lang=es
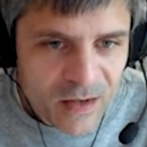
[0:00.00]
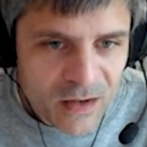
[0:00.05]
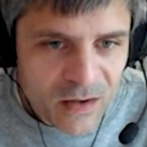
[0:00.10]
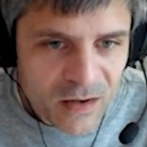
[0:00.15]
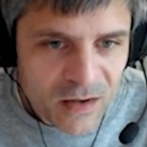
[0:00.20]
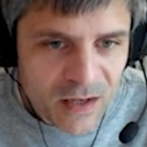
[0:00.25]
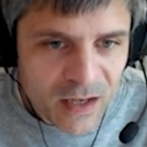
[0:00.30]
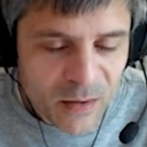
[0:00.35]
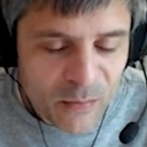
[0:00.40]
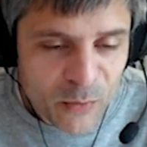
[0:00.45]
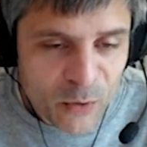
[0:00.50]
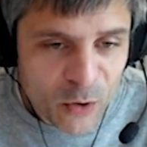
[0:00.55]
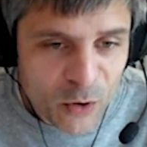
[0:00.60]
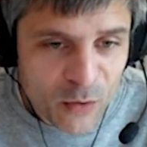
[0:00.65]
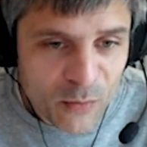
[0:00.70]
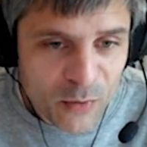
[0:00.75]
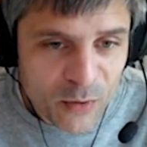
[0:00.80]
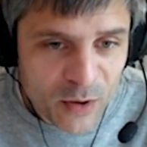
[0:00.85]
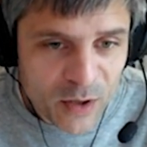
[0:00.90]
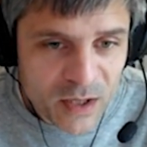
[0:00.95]
La
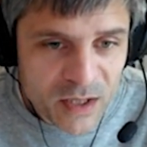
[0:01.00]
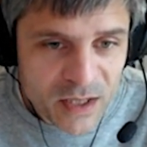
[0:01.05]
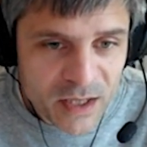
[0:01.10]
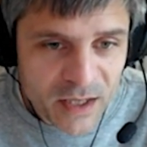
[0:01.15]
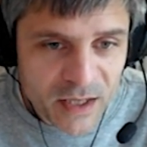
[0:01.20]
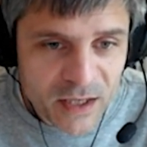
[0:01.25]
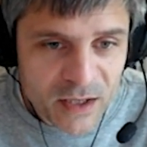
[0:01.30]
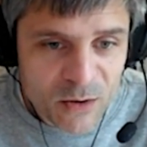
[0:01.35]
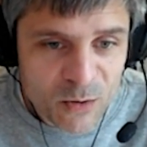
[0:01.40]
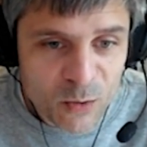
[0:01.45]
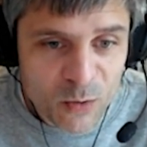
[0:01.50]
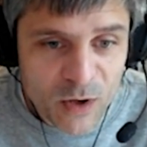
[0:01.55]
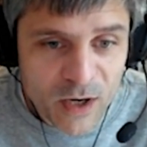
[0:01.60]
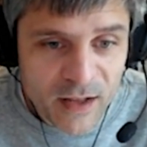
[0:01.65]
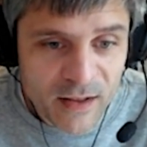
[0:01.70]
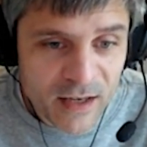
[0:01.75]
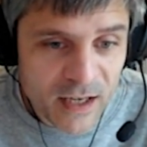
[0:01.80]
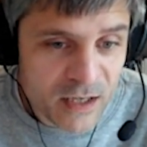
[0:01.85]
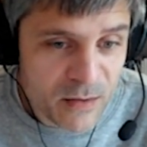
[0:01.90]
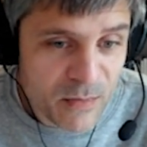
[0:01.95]
pongo porque sé que es
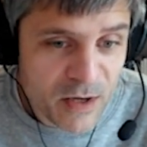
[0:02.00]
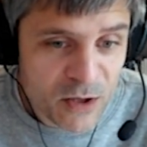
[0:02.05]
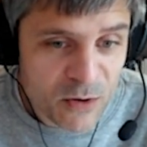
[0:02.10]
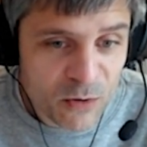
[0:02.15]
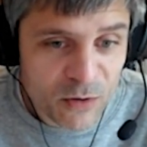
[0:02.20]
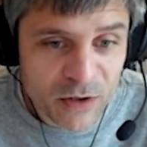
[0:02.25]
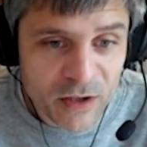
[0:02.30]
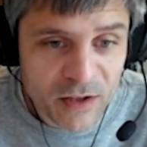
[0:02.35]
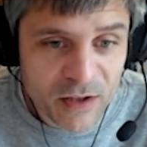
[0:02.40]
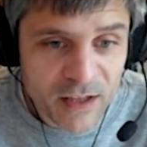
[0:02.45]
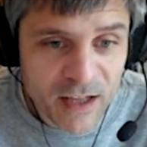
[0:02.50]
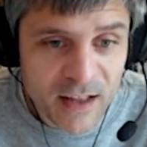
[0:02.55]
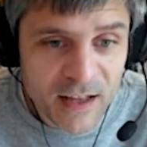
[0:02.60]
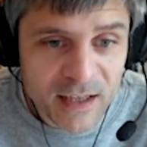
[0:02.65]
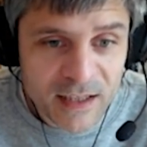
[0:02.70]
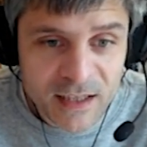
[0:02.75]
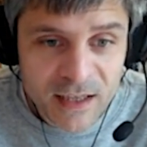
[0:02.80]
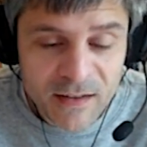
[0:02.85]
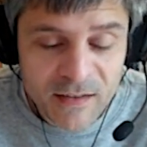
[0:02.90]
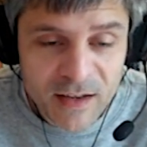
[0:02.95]
una de las más
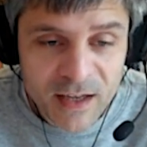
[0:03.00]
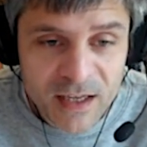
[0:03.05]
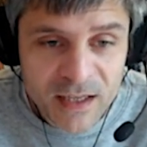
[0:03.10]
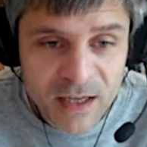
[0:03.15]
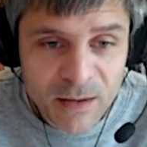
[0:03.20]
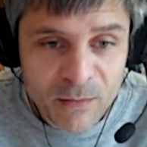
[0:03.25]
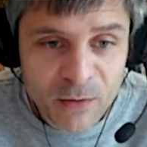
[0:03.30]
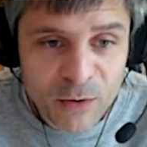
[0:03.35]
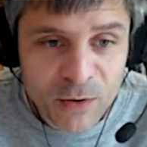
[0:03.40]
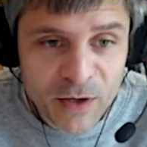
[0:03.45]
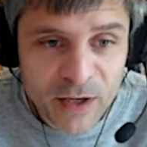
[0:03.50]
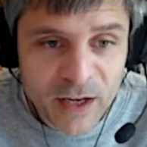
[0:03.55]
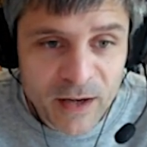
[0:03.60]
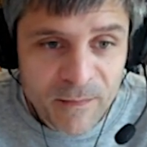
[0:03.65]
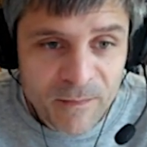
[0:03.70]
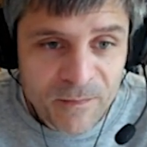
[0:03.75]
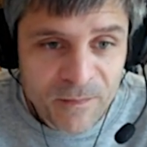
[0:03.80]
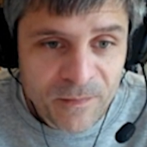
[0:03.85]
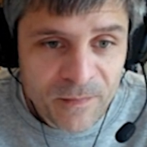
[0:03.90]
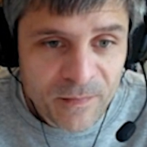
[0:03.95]
cotizadas, la de la Sampdoria.
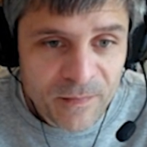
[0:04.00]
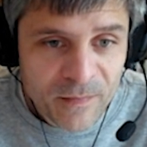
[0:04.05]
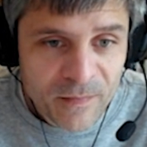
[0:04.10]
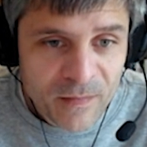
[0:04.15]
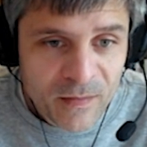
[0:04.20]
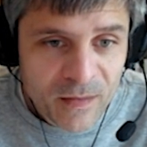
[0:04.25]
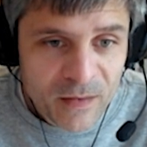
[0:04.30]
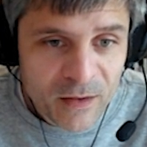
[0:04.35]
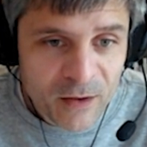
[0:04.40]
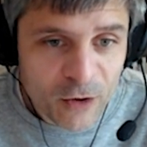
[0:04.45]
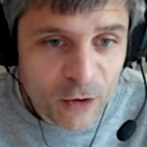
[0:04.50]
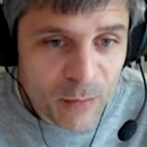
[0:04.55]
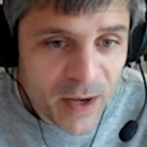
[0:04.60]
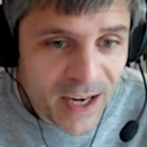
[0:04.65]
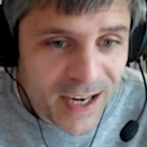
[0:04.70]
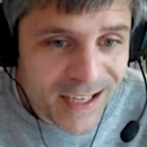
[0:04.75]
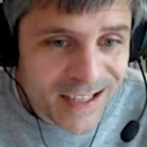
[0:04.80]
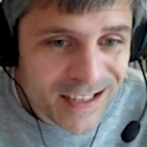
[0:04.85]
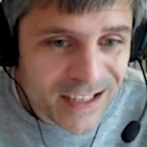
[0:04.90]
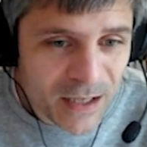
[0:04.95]
No me
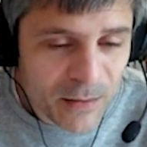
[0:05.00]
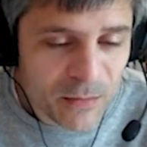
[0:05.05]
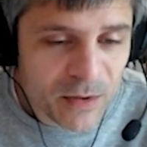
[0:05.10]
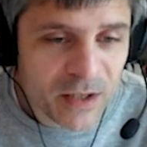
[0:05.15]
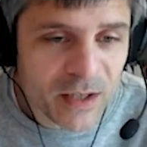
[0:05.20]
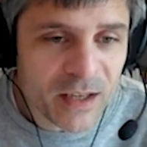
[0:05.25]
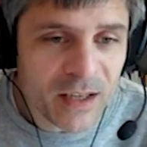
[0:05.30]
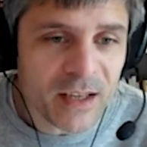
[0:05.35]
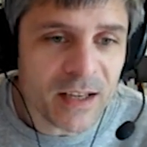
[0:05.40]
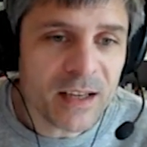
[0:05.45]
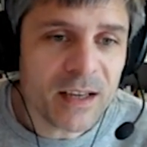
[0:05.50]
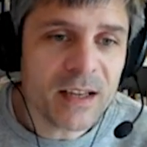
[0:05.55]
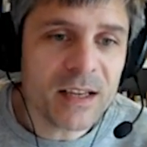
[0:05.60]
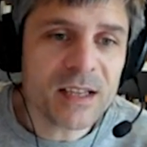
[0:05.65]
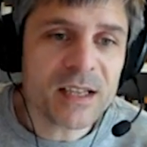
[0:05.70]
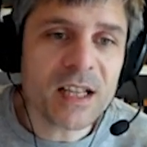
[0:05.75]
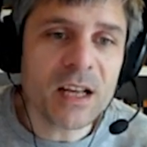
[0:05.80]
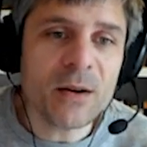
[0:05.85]
encanta a mí eh, esta